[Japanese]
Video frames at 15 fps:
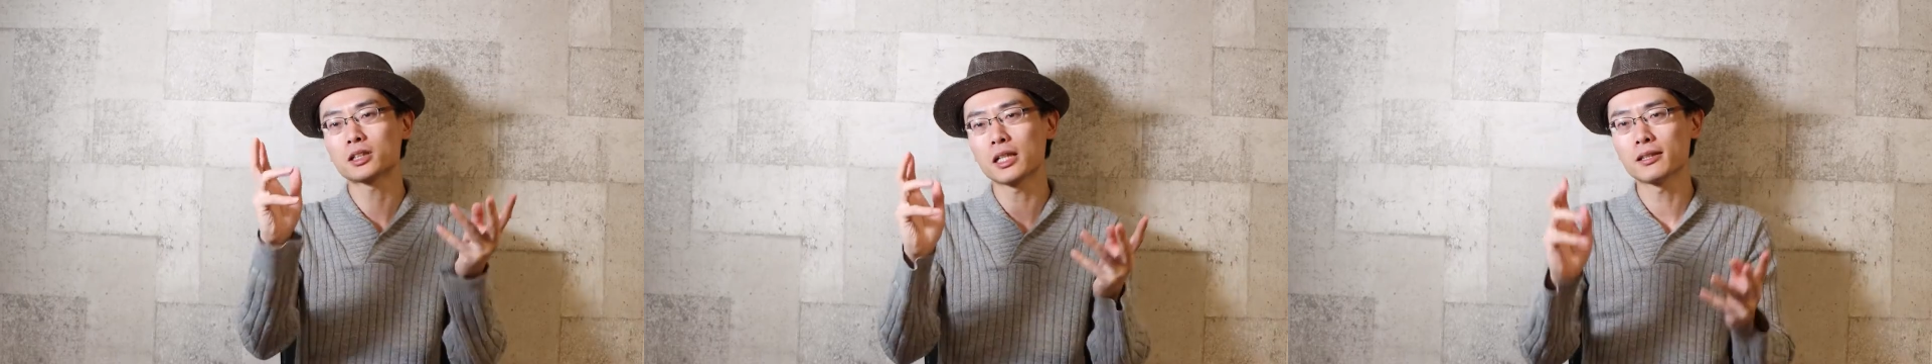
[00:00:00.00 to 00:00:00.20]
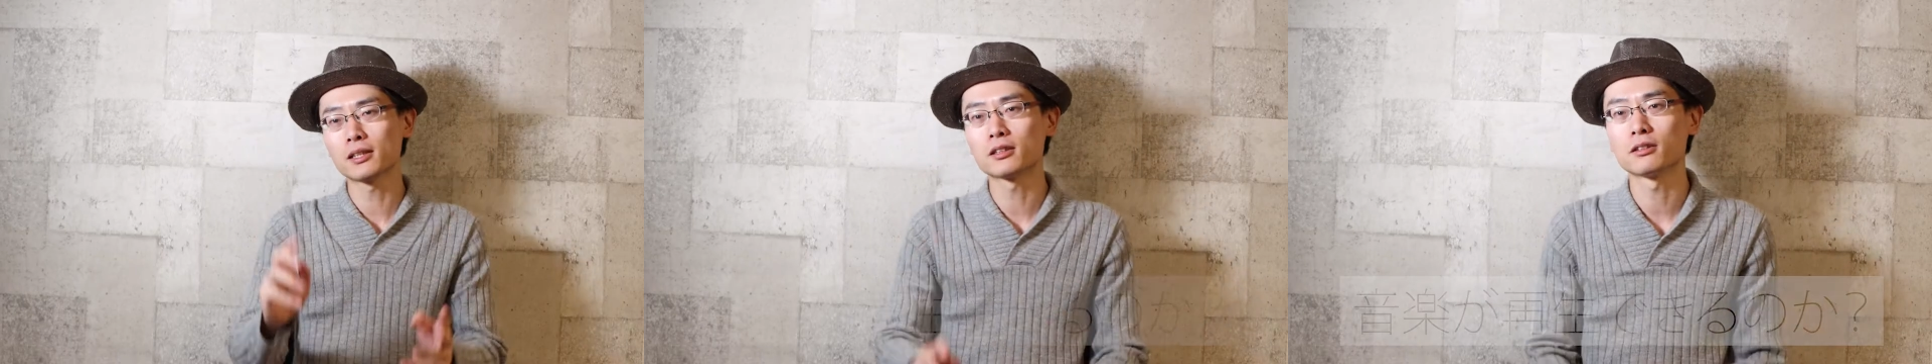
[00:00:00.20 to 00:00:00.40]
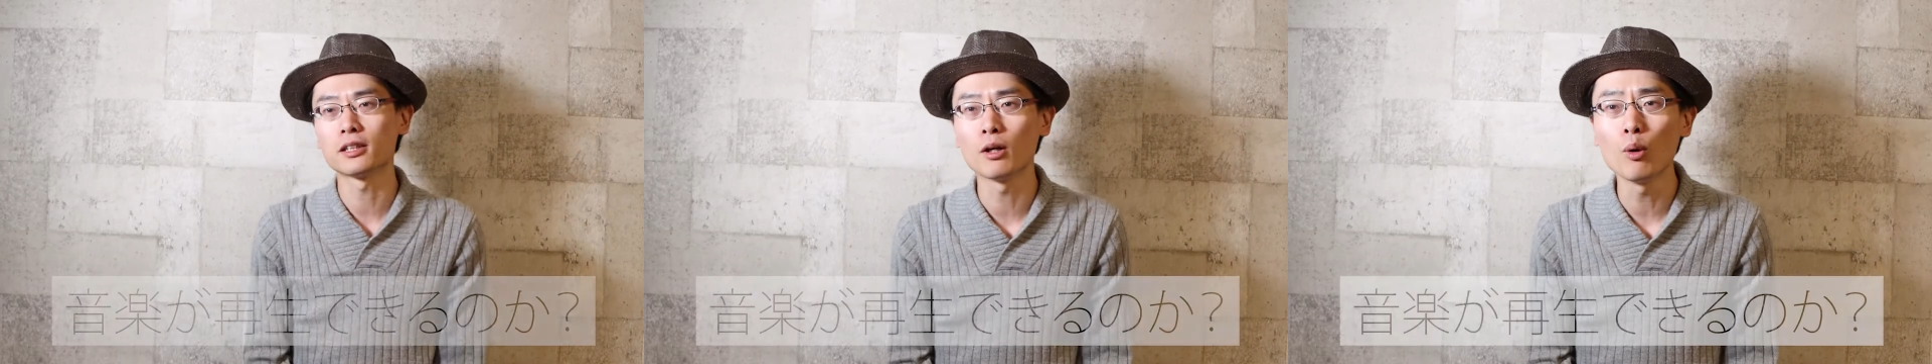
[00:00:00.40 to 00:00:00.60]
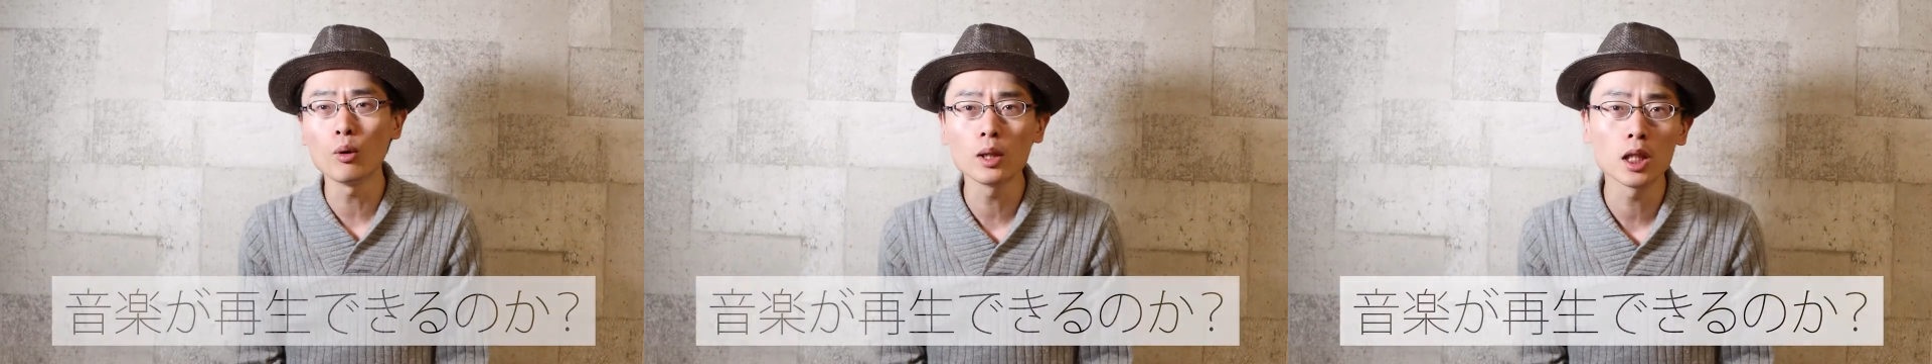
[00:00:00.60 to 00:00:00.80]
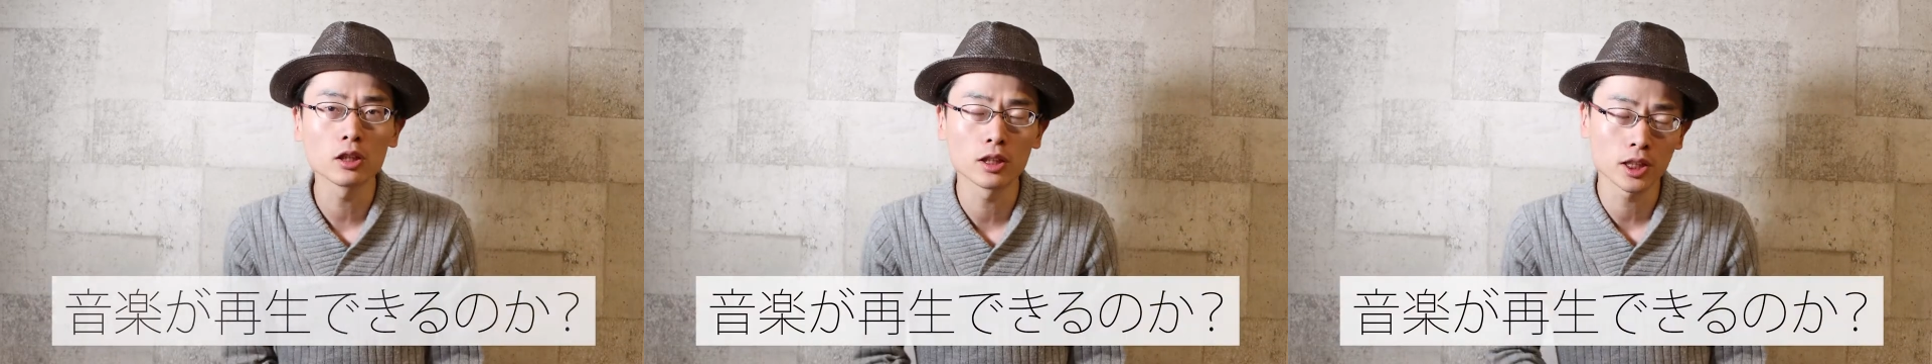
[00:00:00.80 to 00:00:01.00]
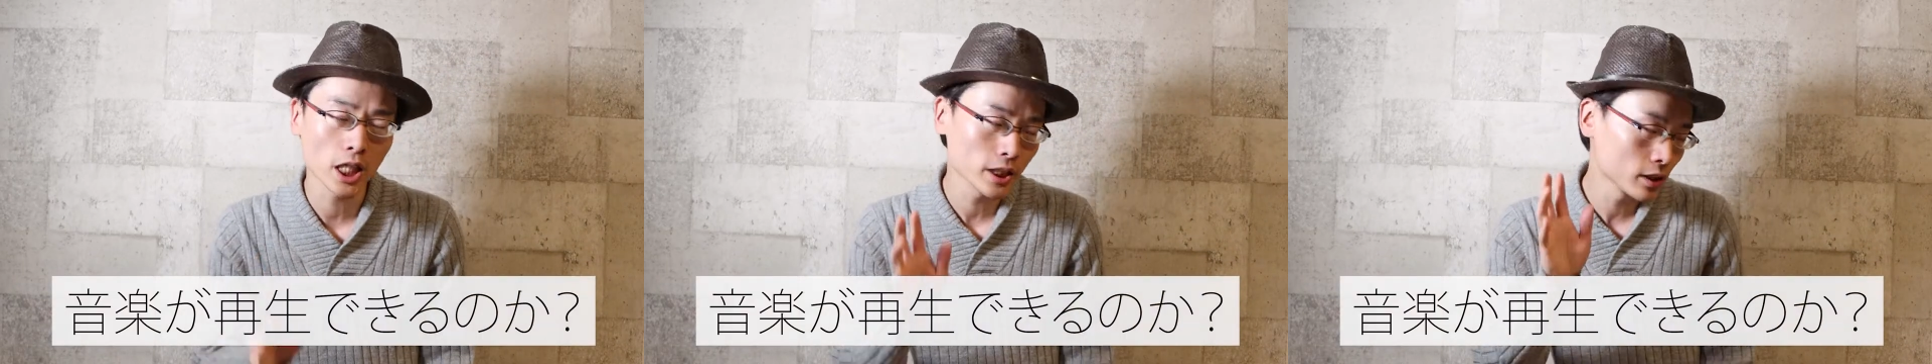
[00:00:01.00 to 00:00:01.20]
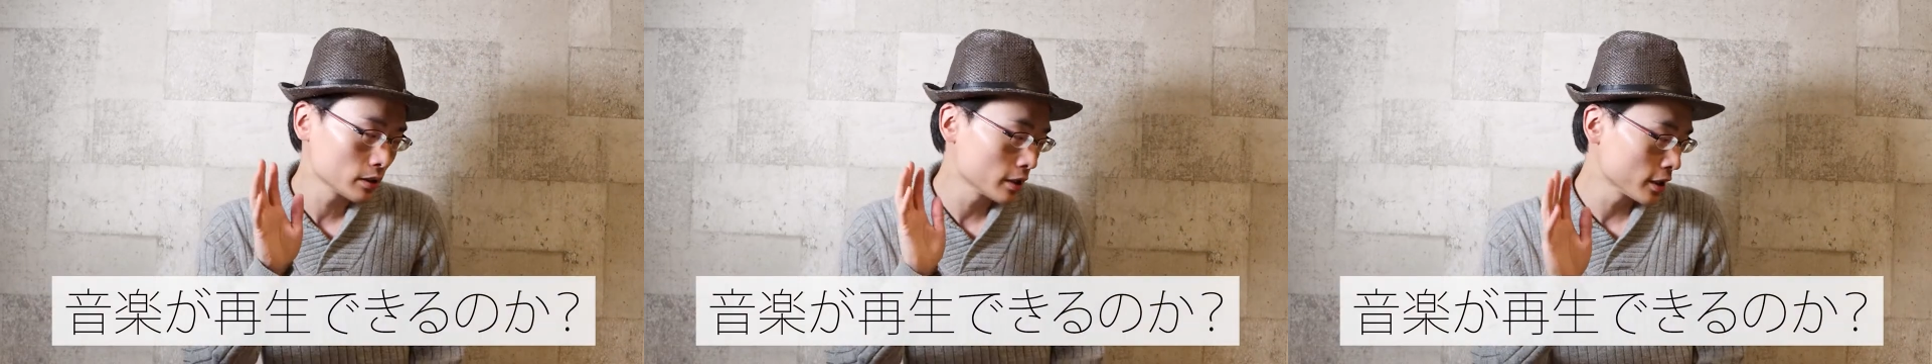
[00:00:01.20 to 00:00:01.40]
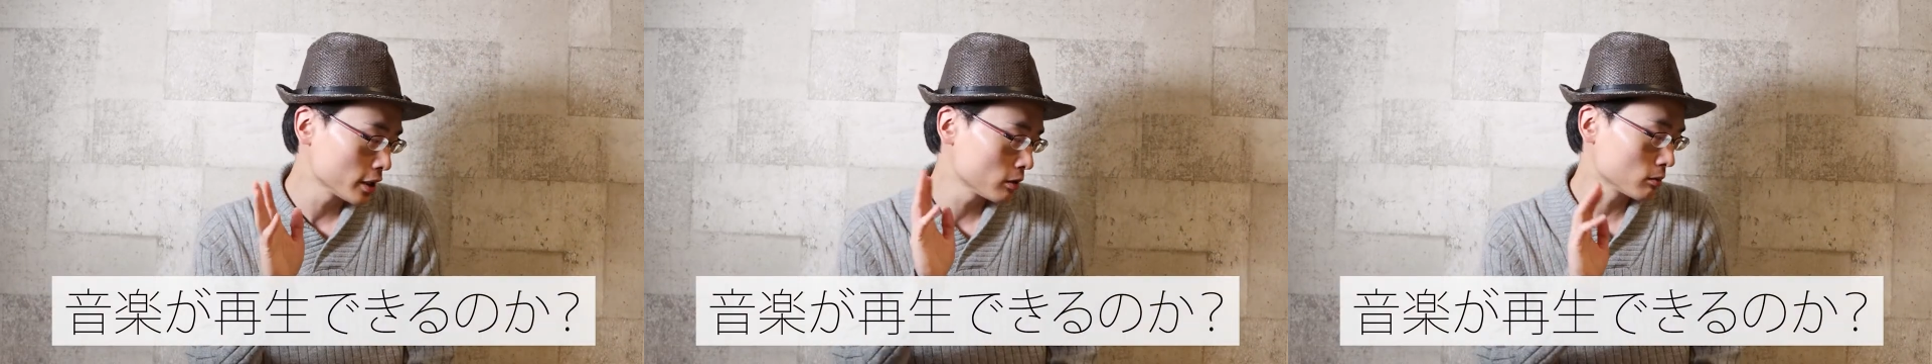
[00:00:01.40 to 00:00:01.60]
際にですね、音楽が再生
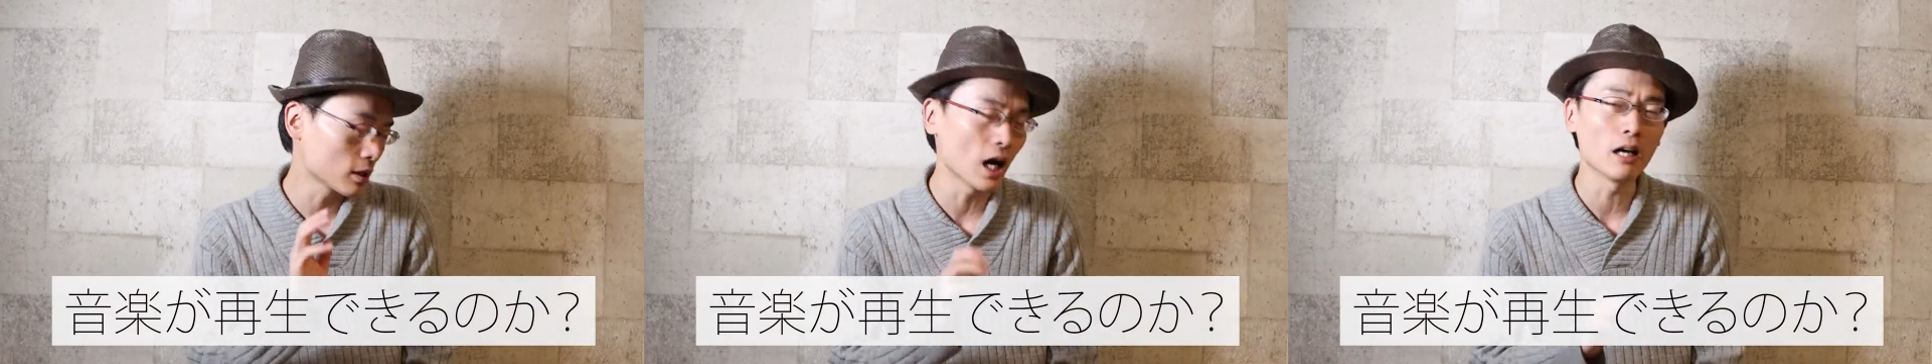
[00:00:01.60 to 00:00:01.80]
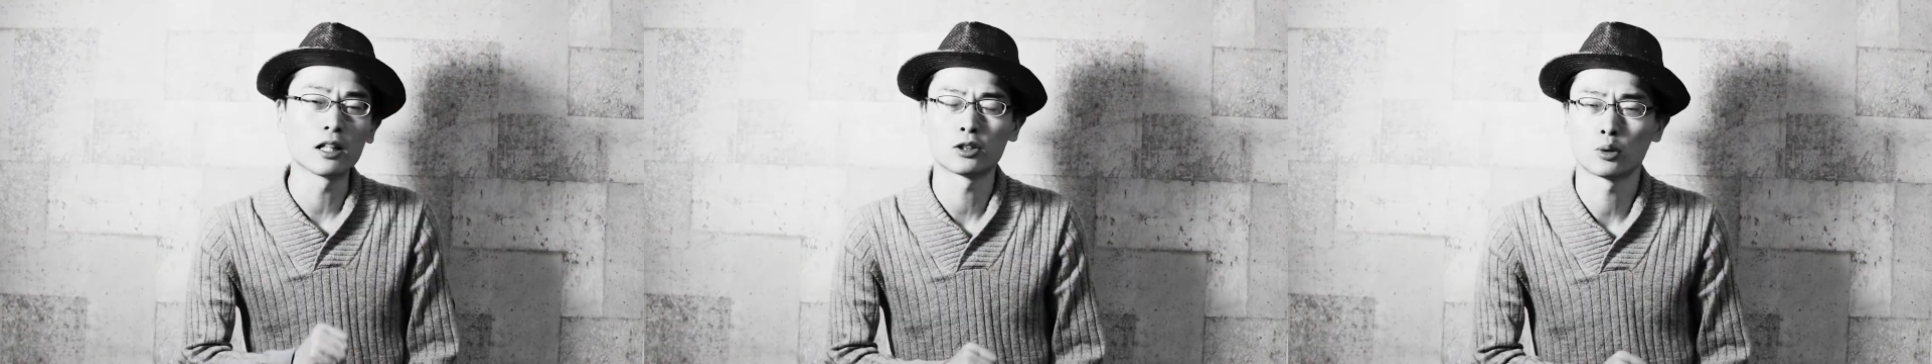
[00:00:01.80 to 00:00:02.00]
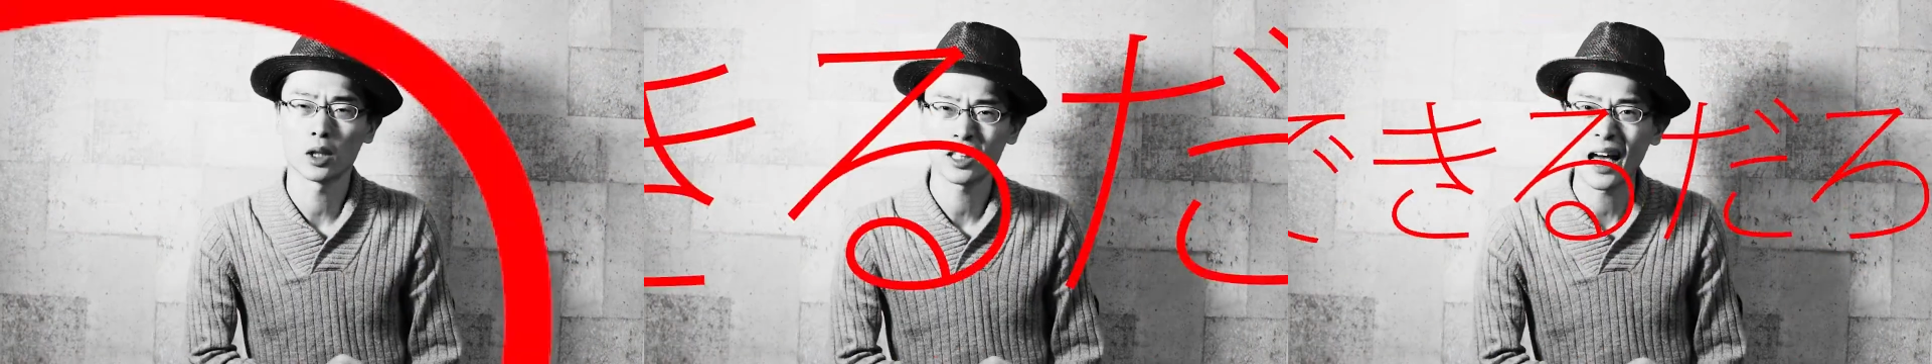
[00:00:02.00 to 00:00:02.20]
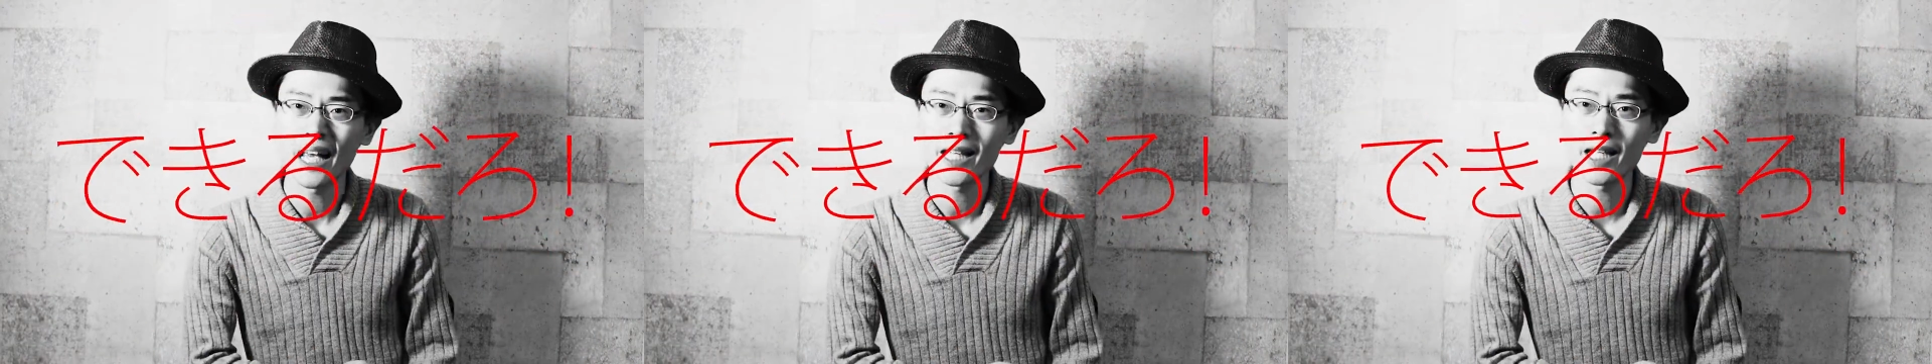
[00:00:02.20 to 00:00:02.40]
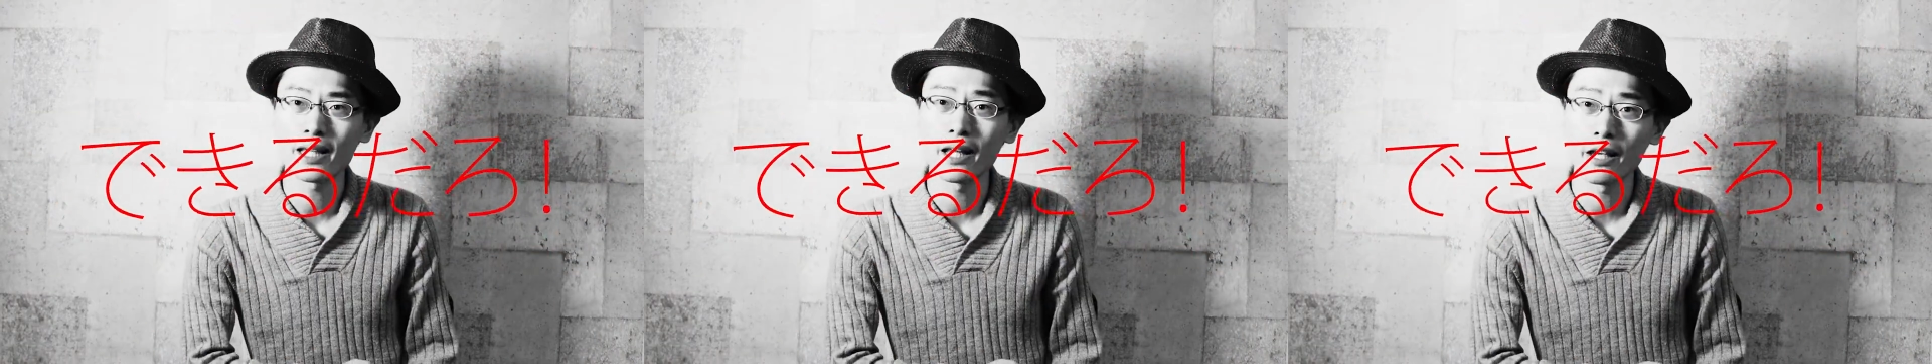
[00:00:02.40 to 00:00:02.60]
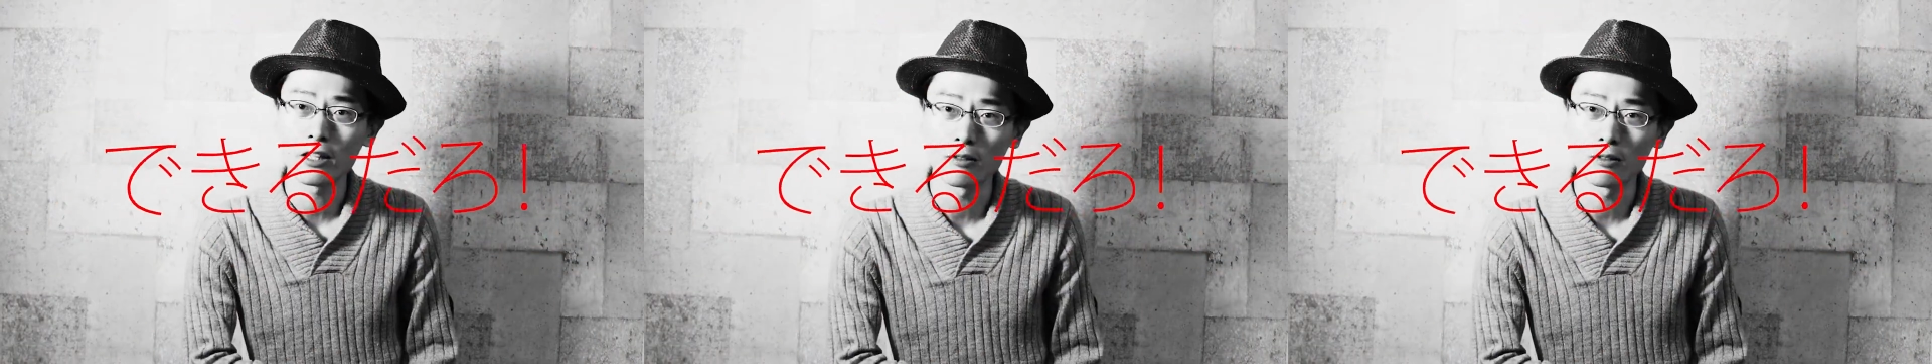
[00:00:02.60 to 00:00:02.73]
できるのか。いや、それ再生でき